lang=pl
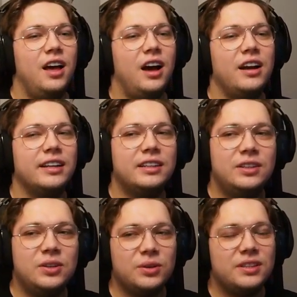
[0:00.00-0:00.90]
Ale
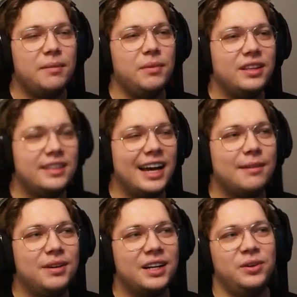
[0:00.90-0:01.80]
kurde mi
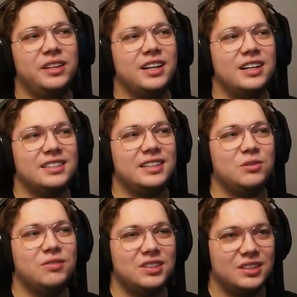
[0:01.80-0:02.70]
tak brakuje na
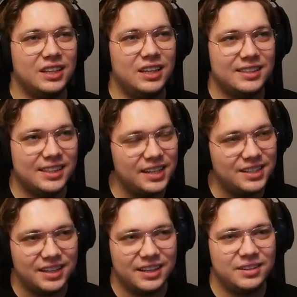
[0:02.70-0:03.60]
klasiku właśnie takich
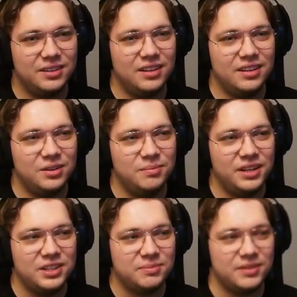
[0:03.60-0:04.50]
znajdziek, jakie e,
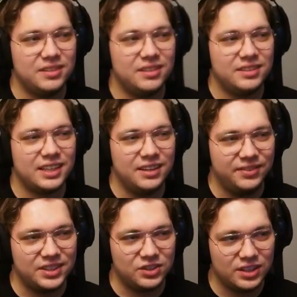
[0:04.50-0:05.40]
robiliśmy, e, takich
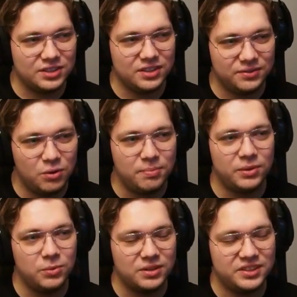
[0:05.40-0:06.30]
właśnie rzeczy w Open
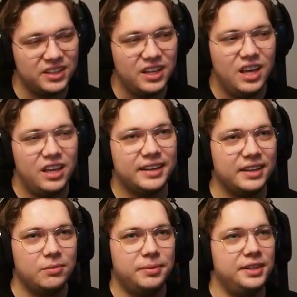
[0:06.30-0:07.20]
Worldzie,
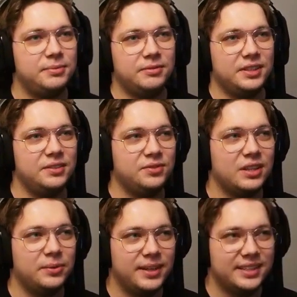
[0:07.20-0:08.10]
jakie robiliśmy właśnie w
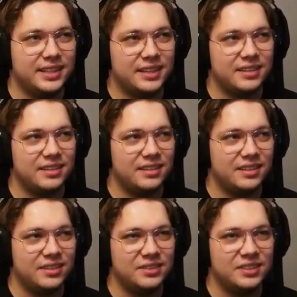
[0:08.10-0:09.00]
Shadowlandsach
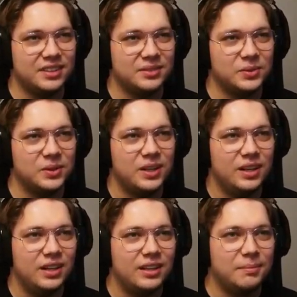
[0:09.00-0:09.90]
e, godzinę temu.
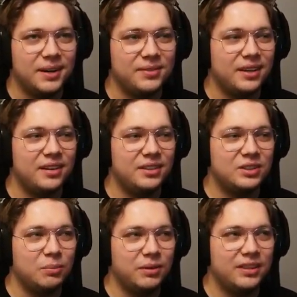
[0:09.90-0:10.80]
Naprawdę
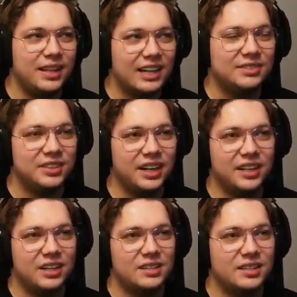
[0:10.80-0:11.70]
to by tak
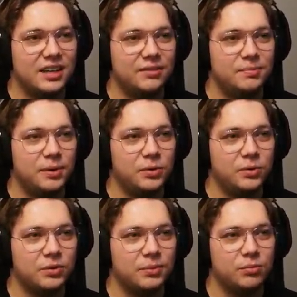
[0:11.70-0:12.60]
fajnie klasika
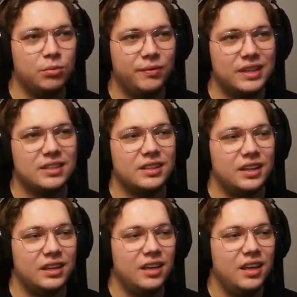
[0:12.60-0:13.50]
wypełniło, żeby tu było więcej
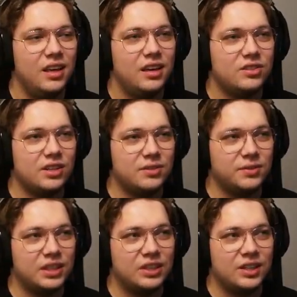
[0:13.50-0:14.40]
takich rzeczy,
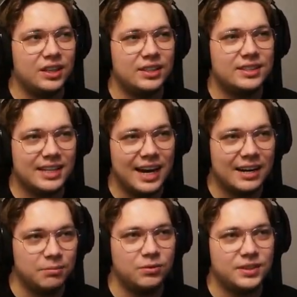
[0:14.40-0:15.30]
właśnie jakichś takich
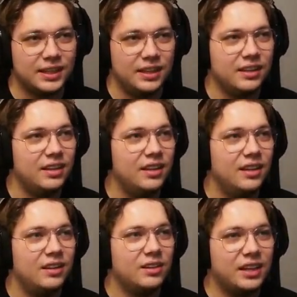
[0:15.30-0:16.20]
skarbów, takich,
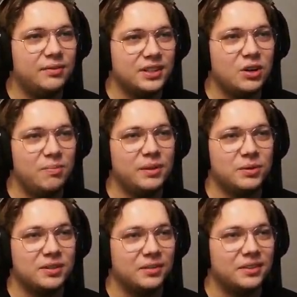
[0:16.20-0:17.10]
takich właśnie open
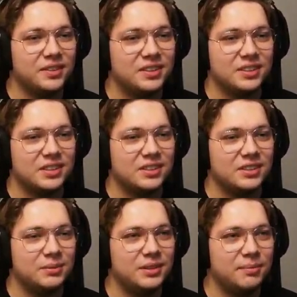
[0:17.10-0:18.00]
worldowych, wiecie o co
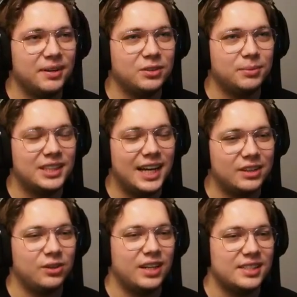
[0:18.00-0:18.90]
chodzi. To by naprawdę to by tak
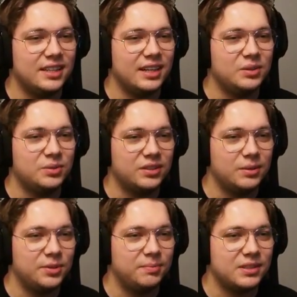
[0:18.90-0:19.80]
do klasika, kurczę,
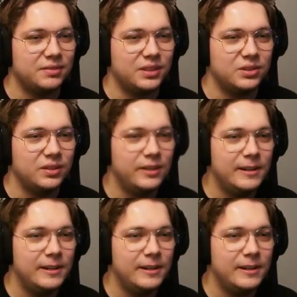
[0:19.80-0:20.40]
dobrze pasowało.